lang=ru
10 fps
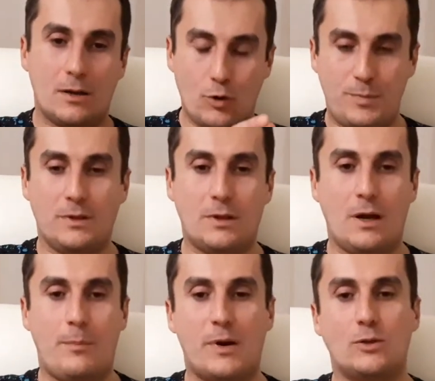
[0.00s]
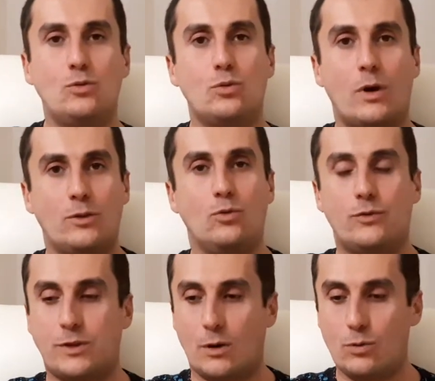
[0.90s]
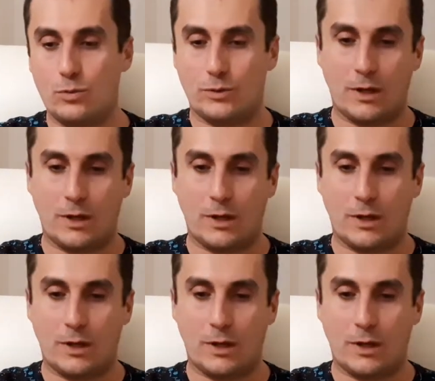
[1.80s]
купил аппаратуру, одну, вторую,